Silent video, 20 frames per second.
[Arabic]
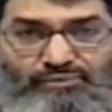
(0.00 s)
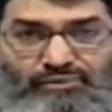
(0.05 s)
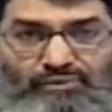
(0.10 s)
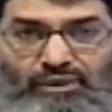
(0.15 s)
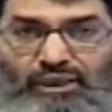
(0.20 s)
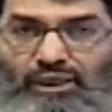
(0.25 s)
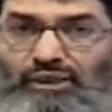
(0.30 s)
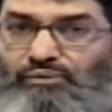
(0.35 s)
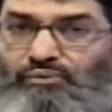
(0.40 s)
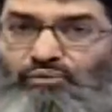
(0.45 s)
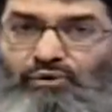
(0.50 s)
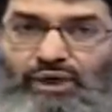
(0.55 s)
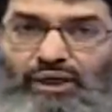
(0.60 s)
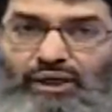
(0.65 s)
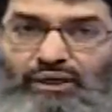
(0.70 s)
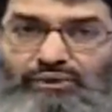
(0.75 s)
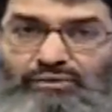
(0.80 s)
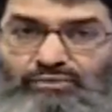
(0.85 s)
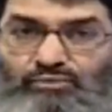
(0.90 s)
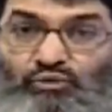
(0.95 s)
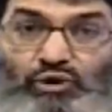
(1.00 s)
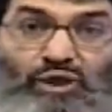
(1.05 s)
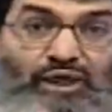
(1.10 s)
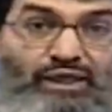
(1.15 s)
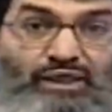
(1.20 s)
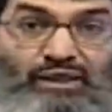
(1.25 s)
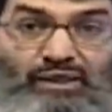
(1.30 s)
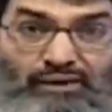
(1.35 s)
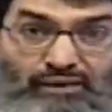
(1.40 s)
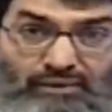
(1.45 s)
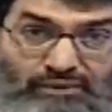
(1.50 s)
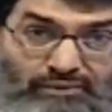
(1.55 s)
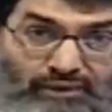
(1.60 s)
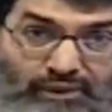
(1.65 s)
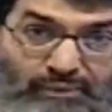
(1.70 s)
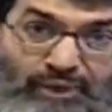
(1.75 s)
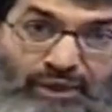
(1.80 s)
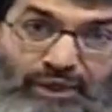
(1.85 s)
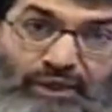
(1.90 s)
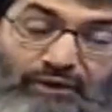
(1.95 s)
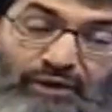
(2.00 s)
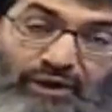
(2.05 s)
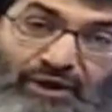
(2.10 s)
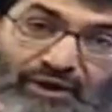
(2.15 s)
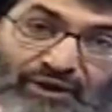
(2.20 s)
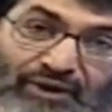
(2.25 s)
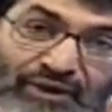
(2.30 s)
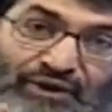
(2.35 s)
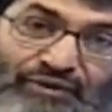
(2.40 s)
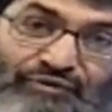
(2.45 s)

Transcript: ذنب واحد مو اكثر طبعا هذا